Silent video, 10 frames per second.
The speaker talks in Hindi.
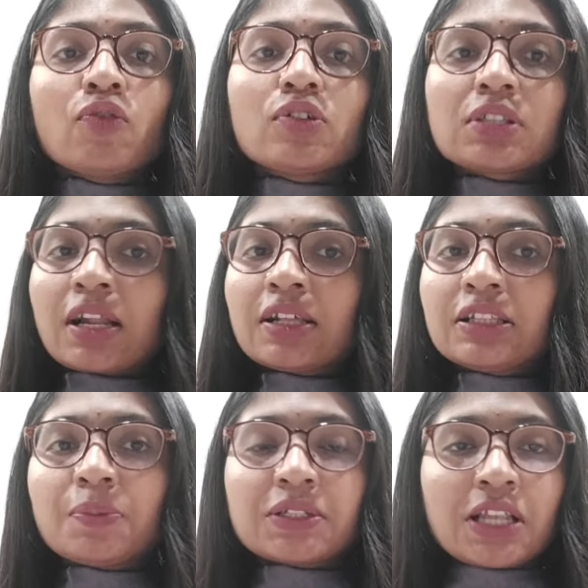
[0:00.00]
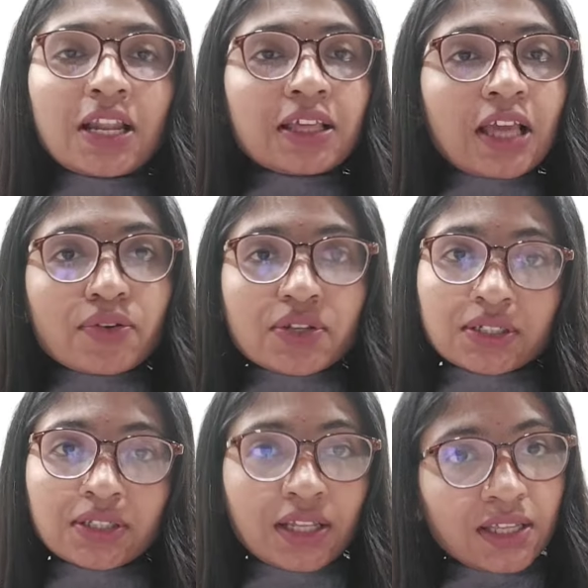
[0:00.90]
वो सारे दीपक जलाने की
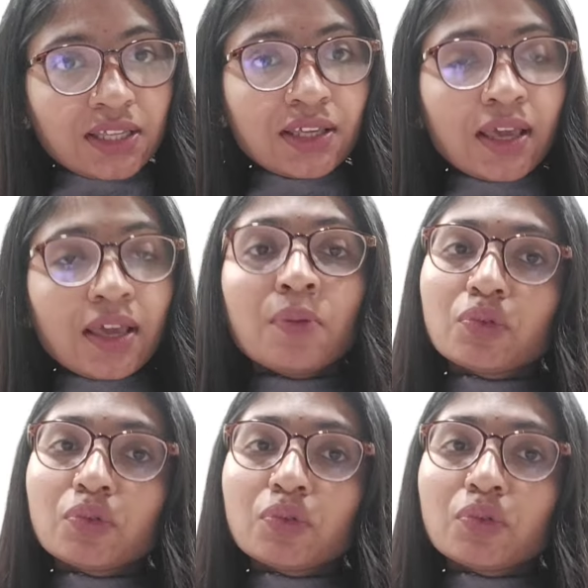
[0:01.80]
आवश्यकता नहीं है